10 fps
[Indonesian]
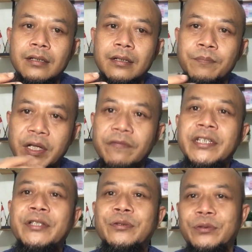empat
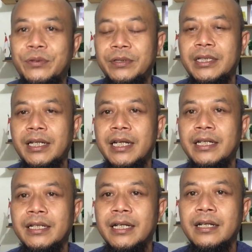video terkait
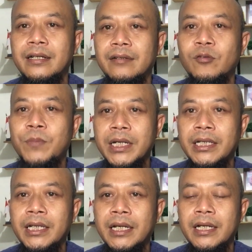dengan
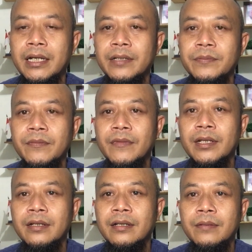upaya
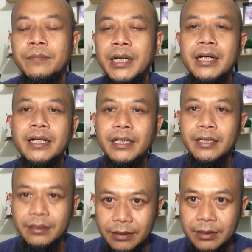
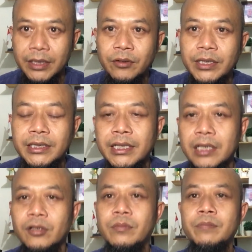branding
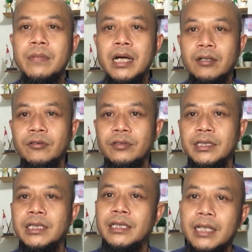Indonesia atau membangun
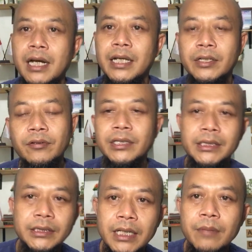citra
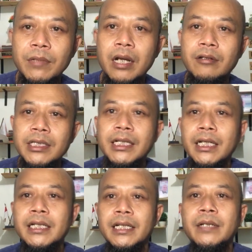Indonesia melalui
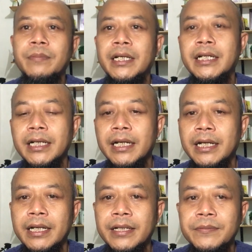nilai-nilai bela negara.